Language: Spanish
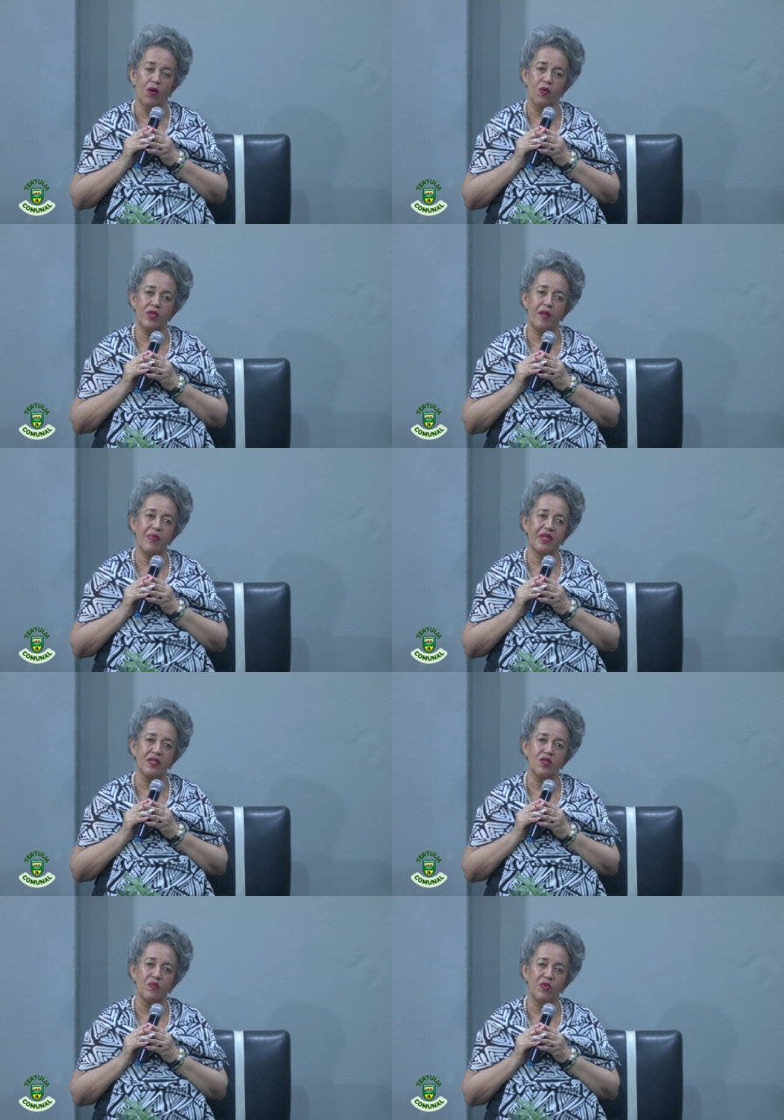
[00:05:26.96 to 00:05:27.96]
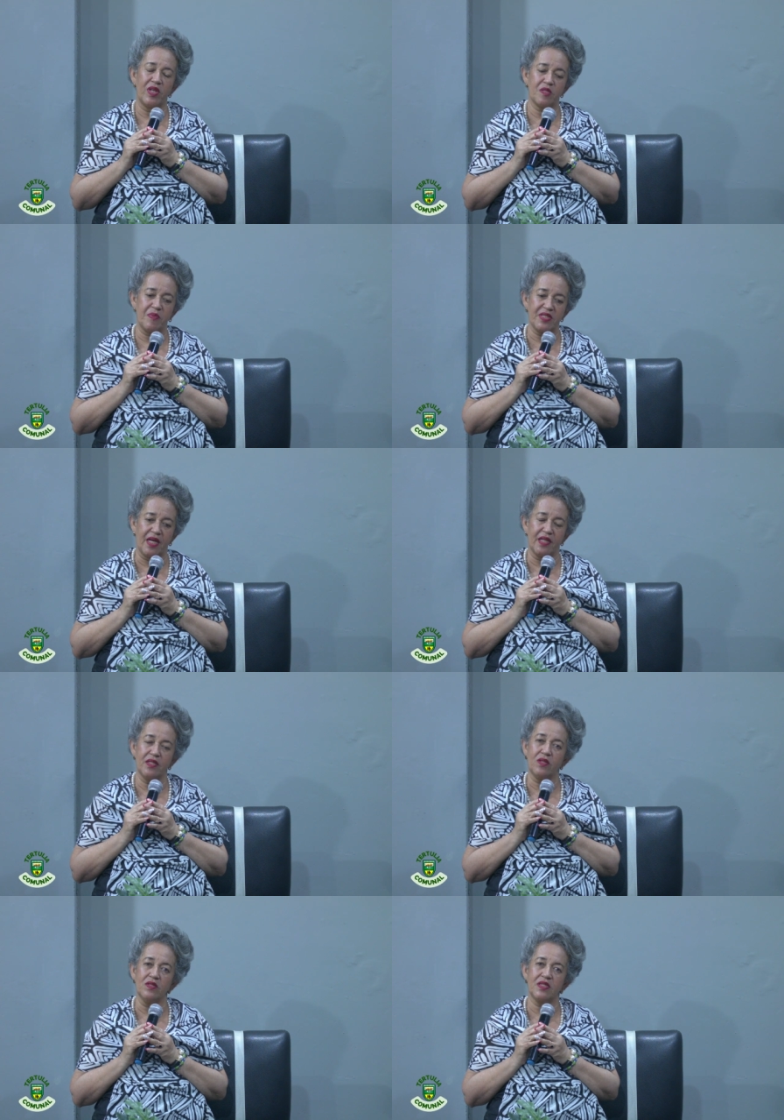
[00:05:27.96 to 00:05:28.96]
Una invitación muy especial
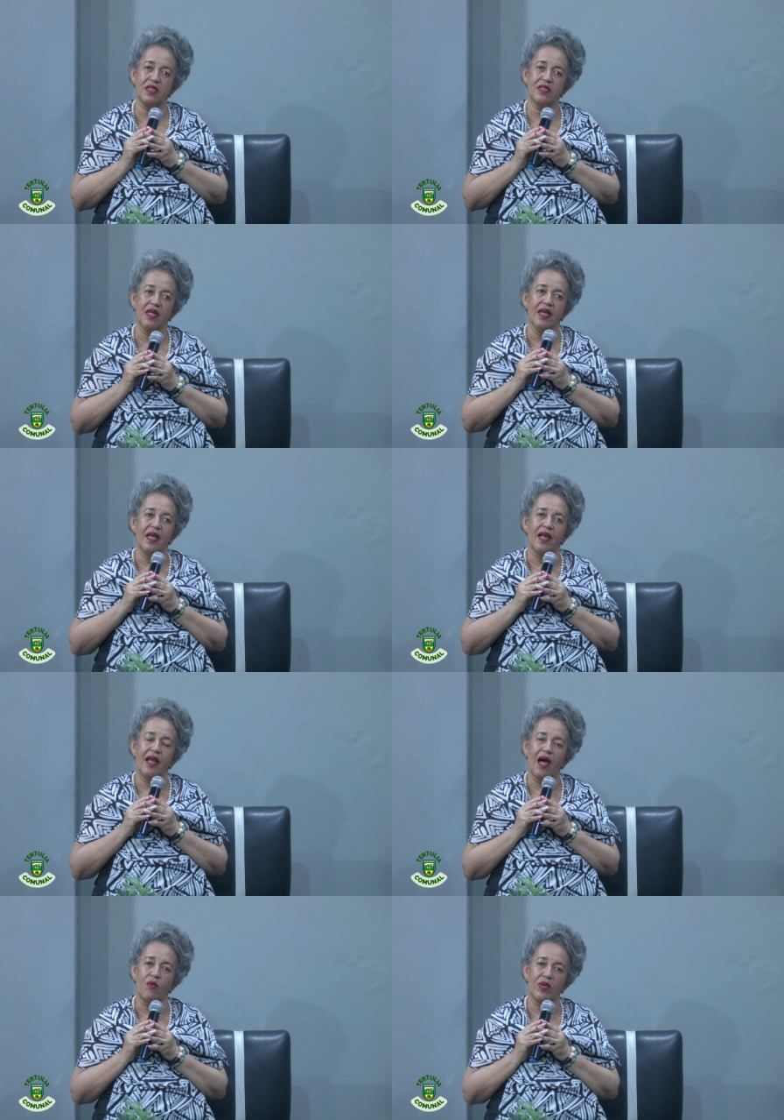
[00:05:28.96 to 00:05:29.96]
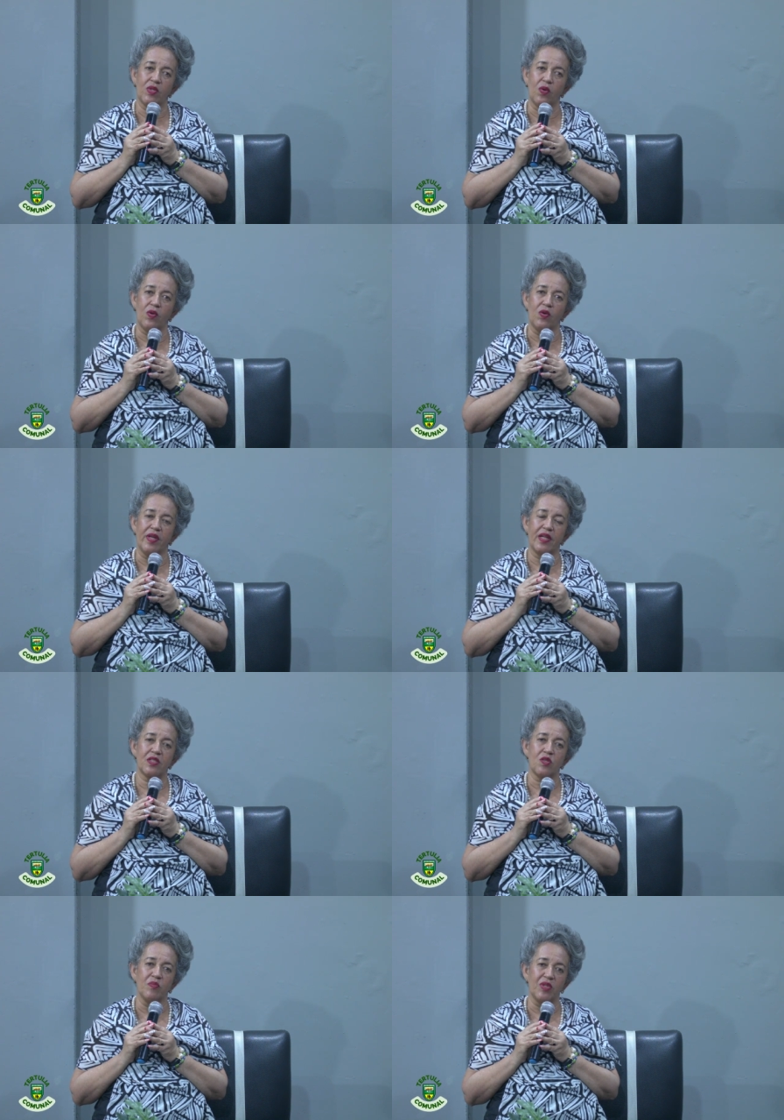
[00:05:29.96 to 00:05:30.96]
entonces le hago a todos los
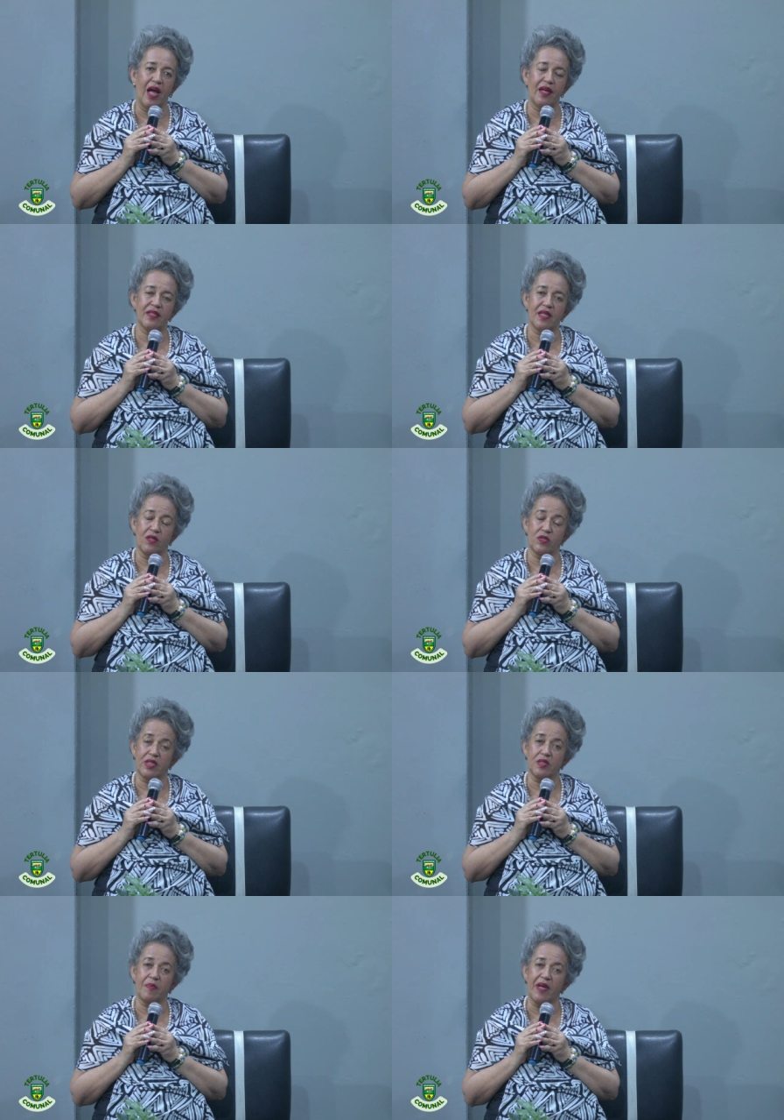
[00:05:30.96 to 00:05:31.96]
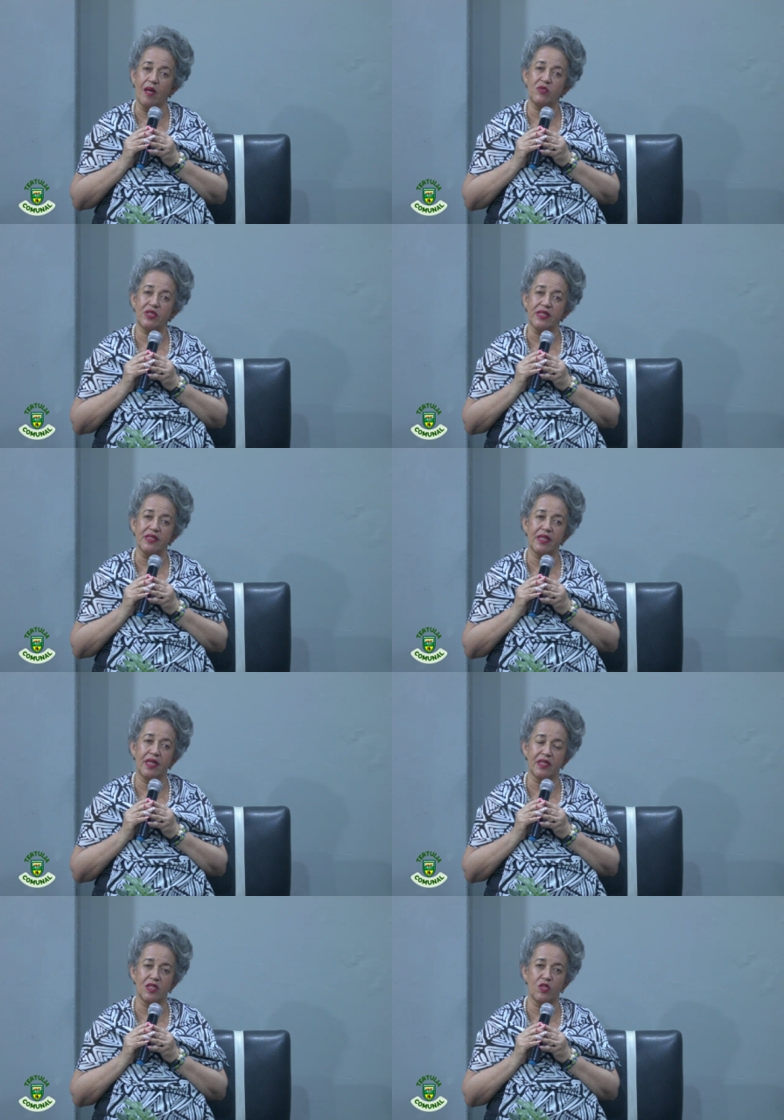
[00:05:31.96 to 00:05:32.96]
líderes comunales y a los que aspiramos en este
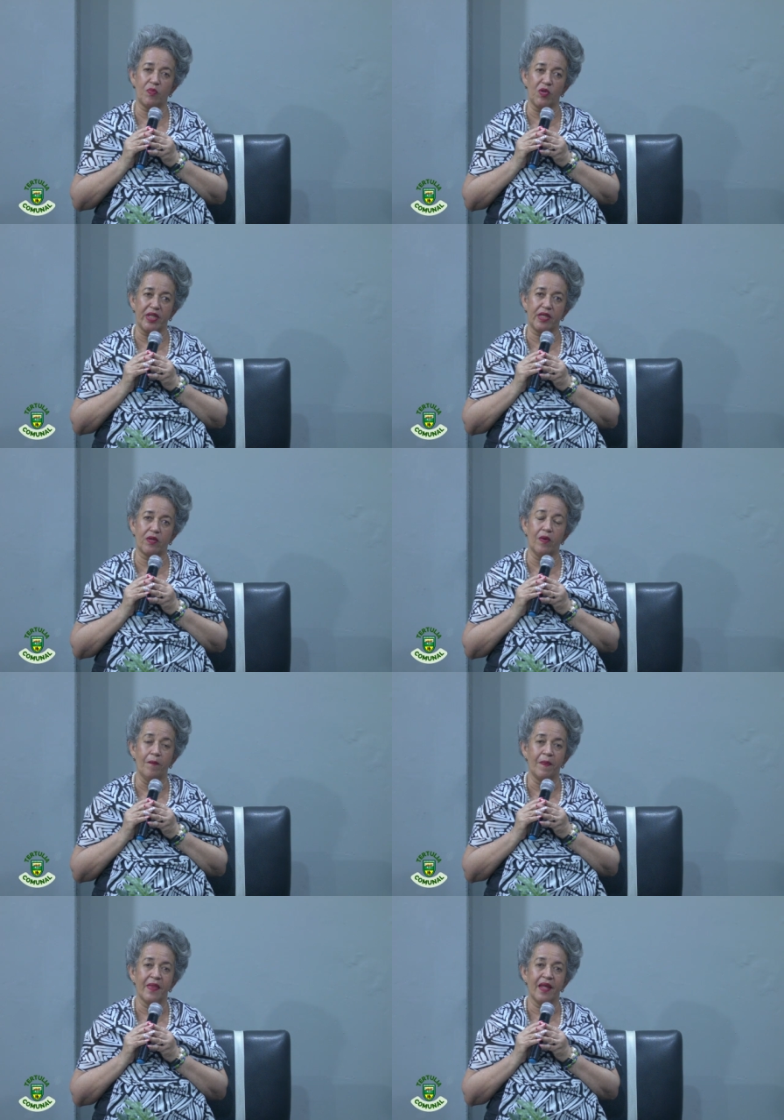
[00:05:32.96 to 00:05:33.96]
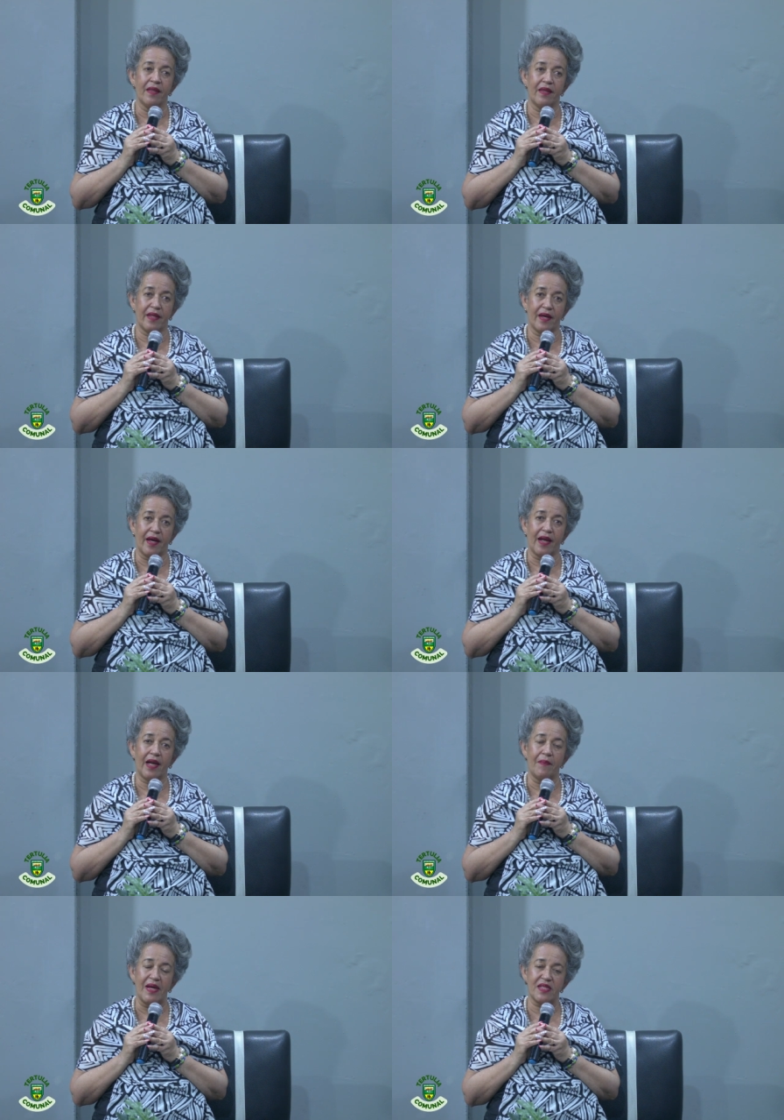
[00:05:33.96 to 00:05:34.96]
ejercicio político de llegar a
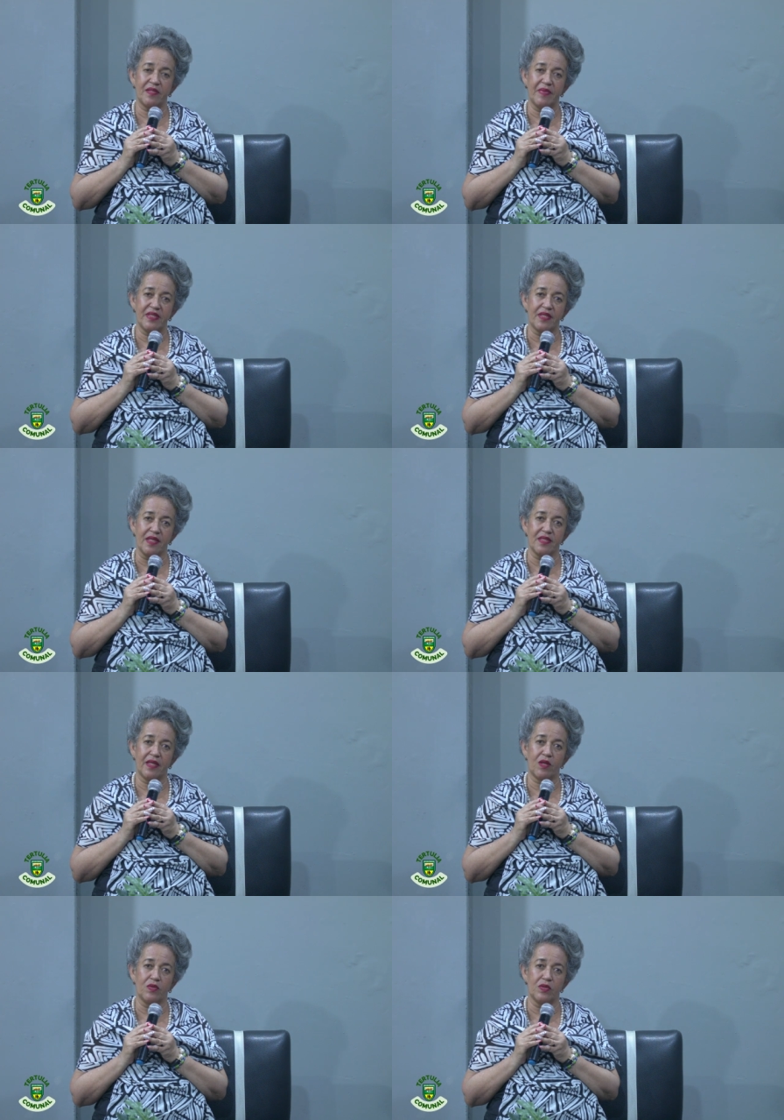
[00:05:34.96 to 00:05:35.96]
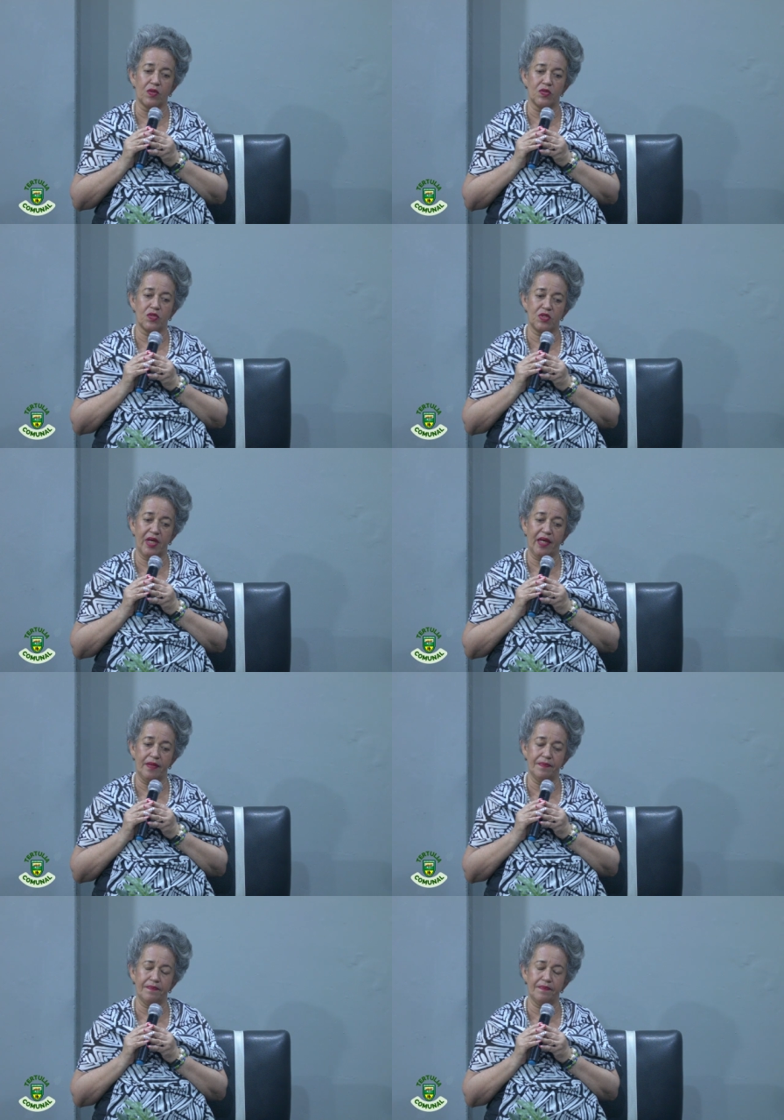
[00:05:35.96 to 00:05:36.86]
la máxima instancia de control social,